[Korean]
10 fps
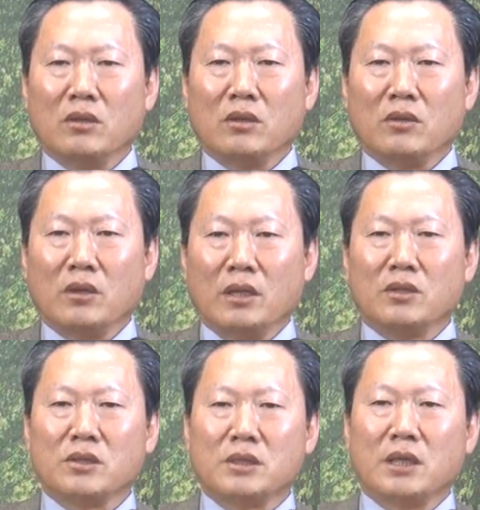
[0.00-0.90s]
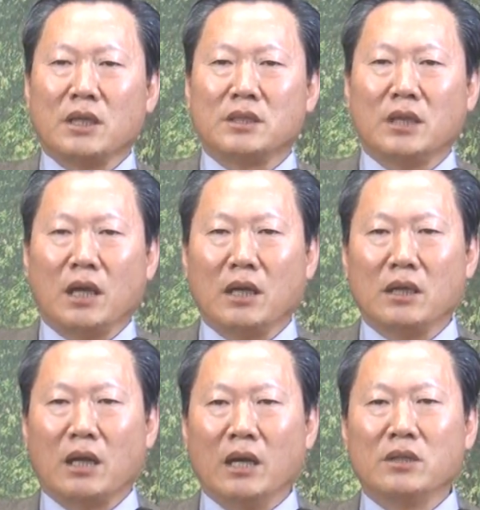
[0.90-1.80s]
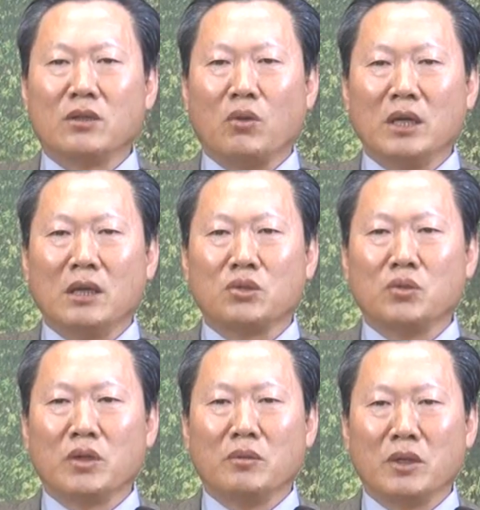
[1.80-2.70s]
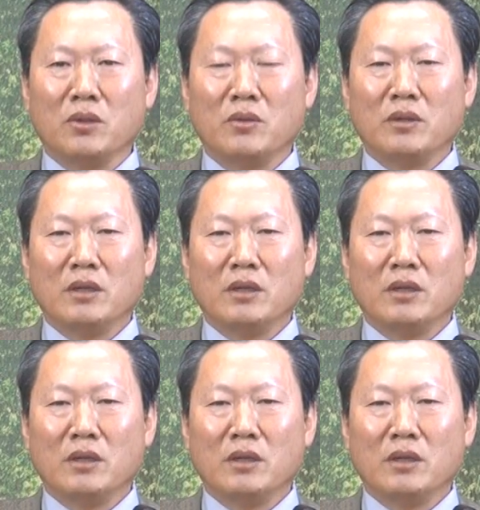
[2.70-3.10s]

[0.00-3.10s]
어, 예를 들어서 제가 제 아이들을 확인할 수 있는 게 뭐예요?